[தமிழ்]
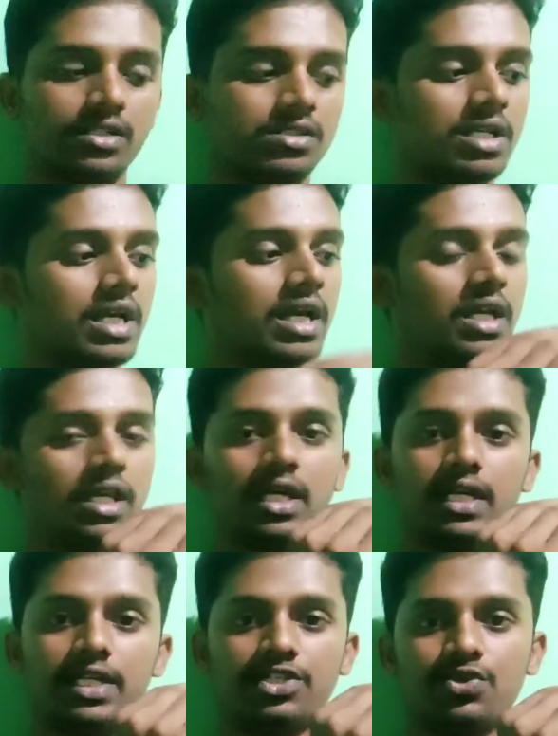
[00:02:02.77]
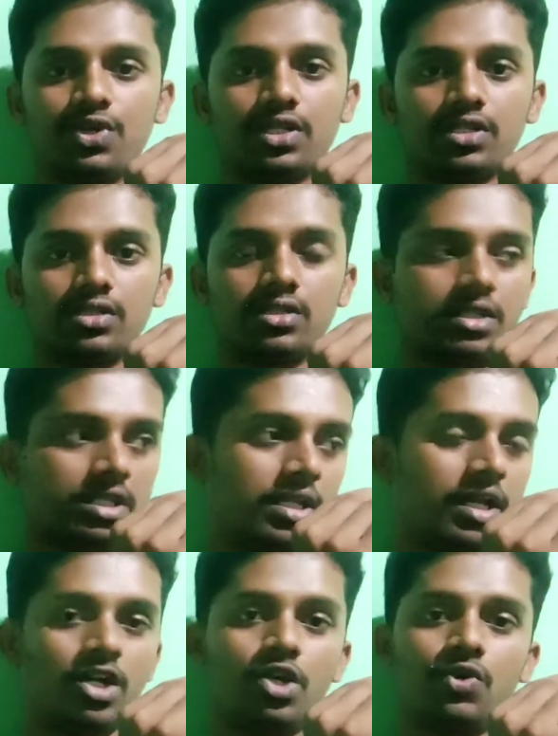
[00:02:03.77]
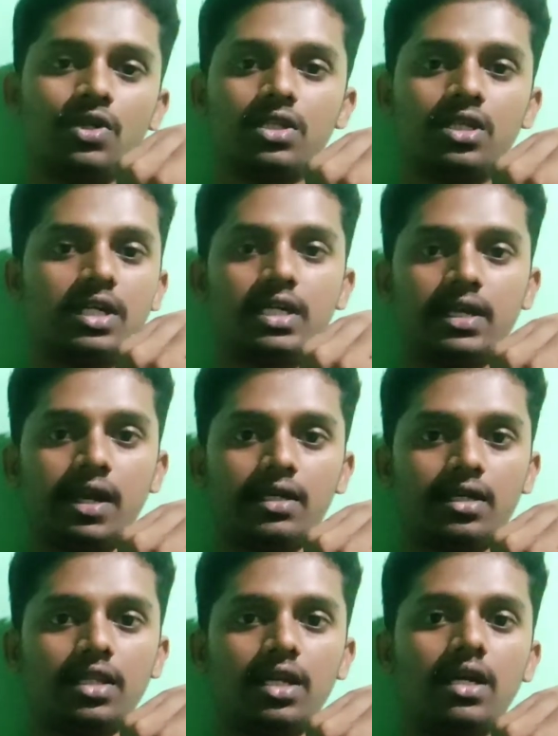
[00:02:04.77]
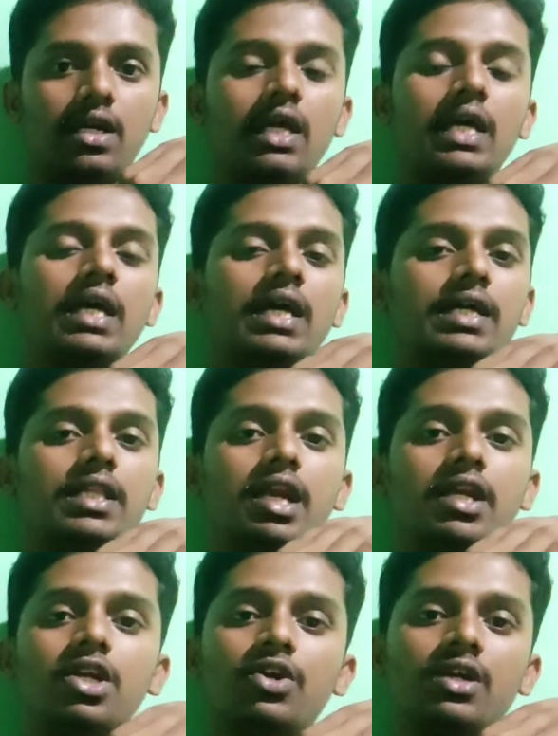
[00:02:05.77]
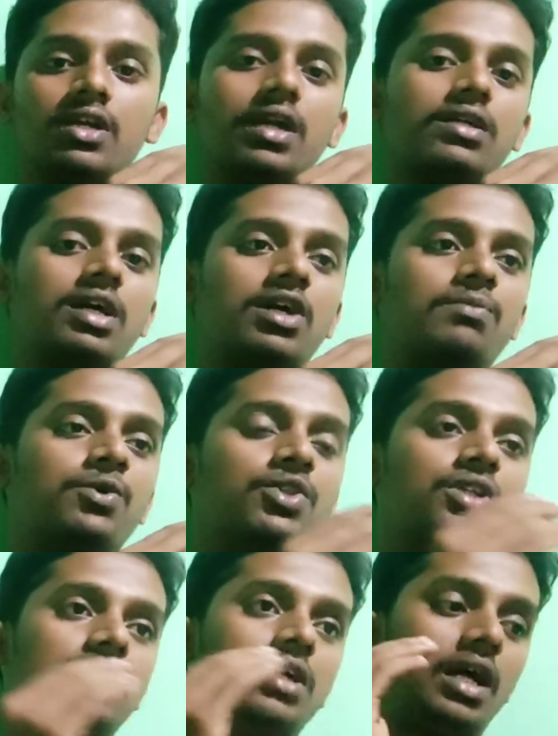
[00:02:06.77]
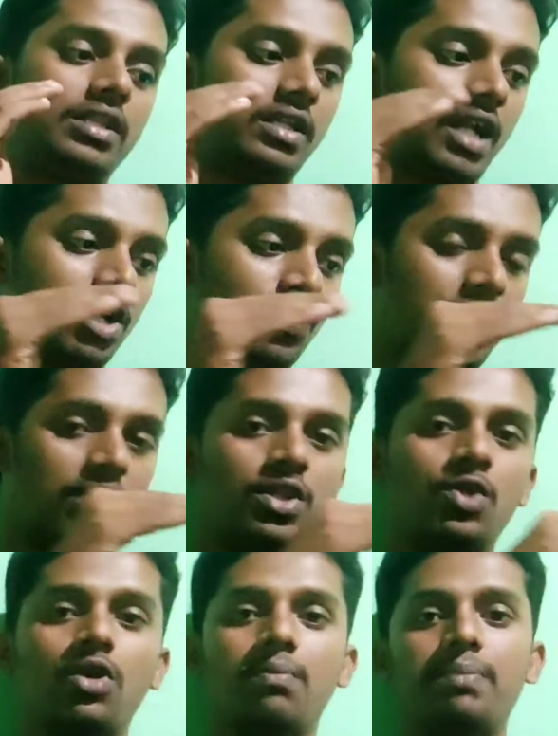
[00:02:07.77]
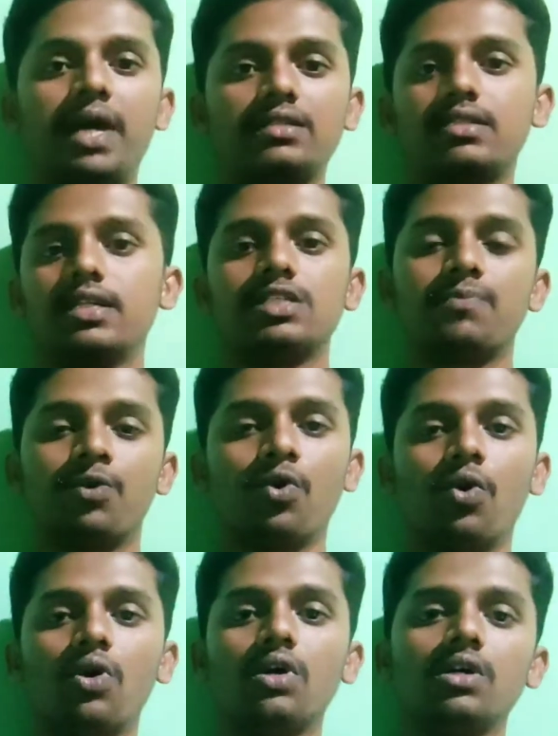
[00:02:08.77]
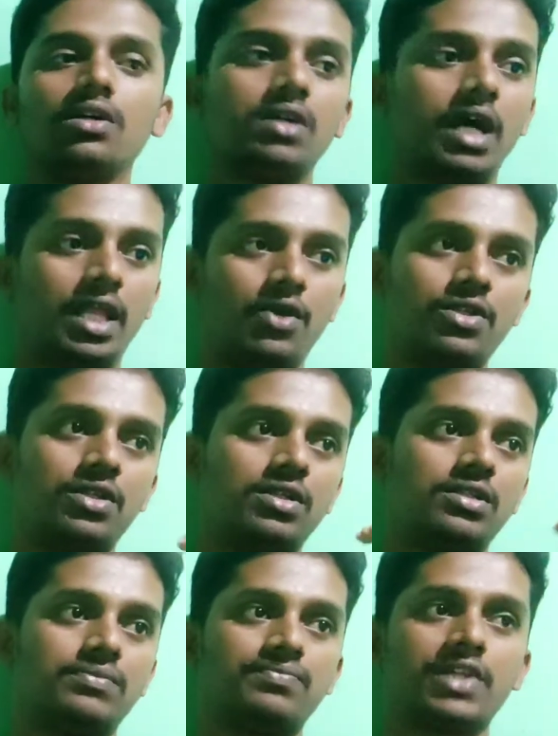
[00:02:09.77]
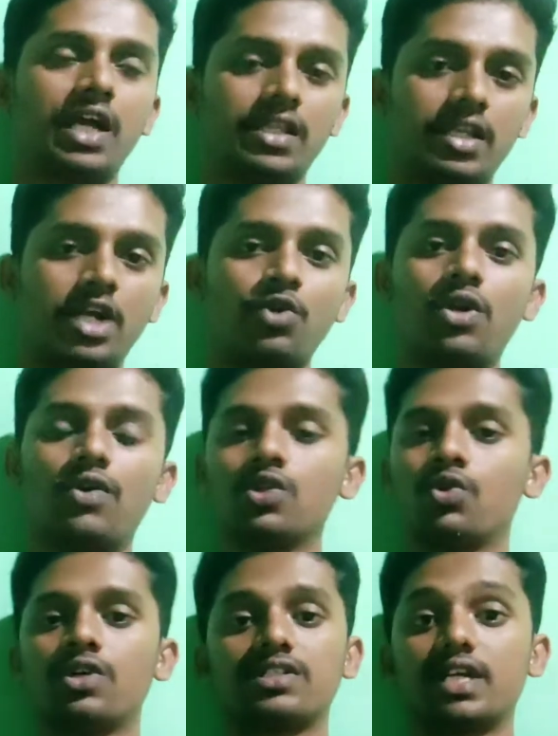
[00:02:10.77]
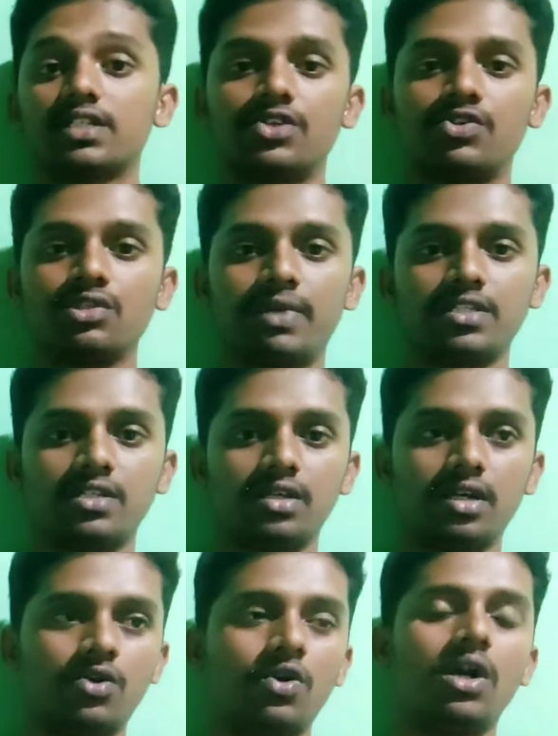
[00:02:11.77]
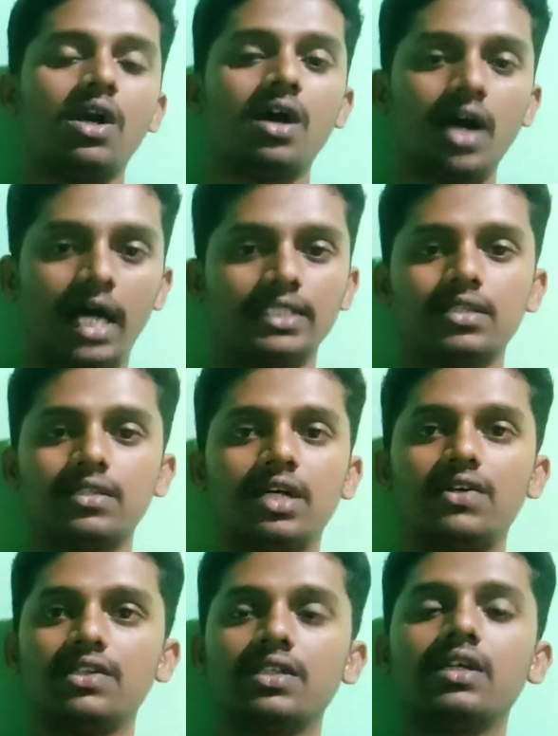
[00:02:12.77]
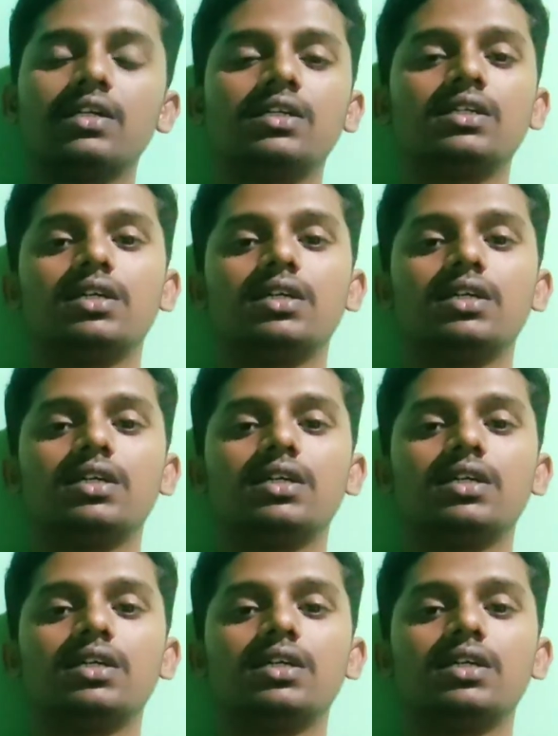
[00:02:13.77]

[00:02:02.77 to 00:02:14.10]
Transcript: இருக்குது இங்கே டிஷ்யூ இருக்குது இது ரெண்டும் வந்து இன்ட்ராக்ட் ஆகுதா இது ரெண்டும் இன்ட்ராக்ட் ஆகும்போது அந்த நடுவில் வந்து ஒரு பேசேஜ் போகும் அதாவது அந்த நடுவில் வந்து ஒரு ஸ்ட்ரக்சர் வந்து ப்ரெசெண்ட்டாக இருக்கும் அதுதான் வந்து